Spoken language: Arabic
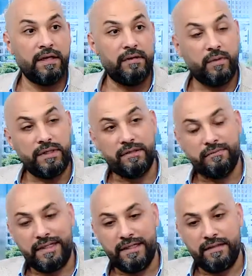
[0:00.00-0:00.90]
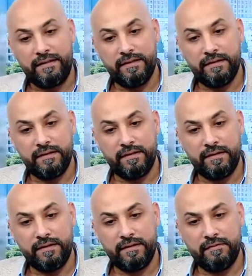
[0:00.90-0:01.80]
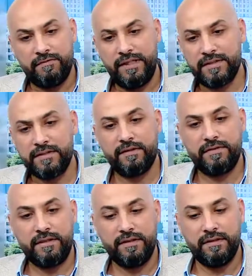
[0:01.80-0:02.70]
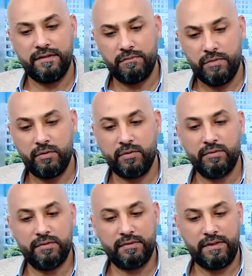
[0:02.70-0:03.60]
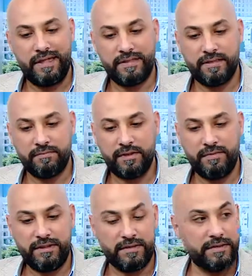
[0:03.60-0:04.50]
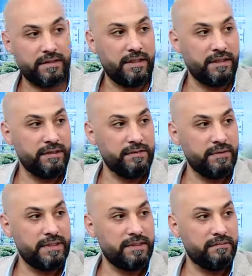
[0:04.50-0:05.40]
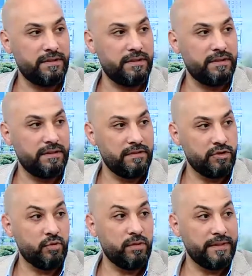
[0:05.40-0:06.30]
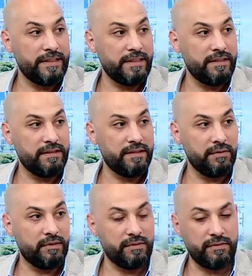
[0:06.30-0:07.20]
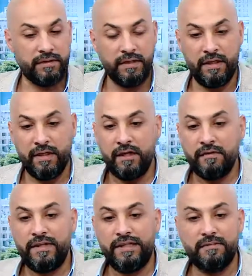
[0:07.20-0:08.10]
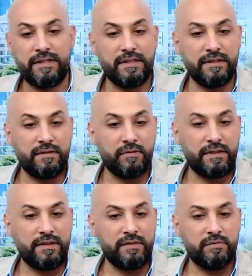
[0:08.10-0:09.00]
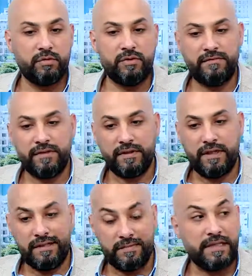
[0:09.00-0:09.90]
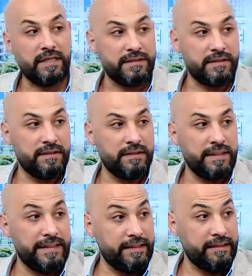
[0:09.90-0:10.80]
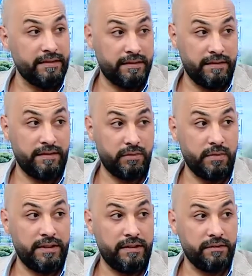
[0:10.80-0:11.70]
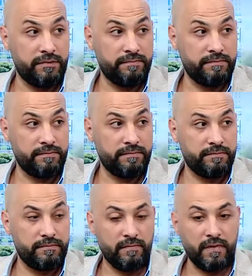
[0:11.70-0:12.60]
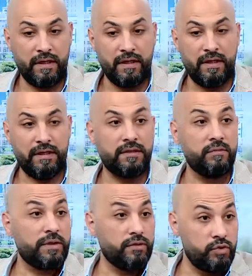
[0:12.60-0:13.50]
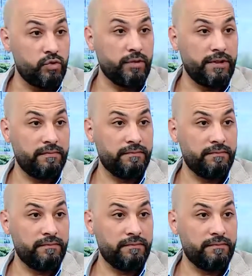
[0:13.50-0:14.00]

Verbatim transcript: الورد المحلي آه، في اصناف كثيره بالاردن حسب طبيعه الزراعه يعني حسب الجو المناخي اللي عندنا بالاردن فعندنا مثلا الورد اللي متوفر على مدار السنه الليلي اللي هو الليليوم نعم عندنا الورد الجوري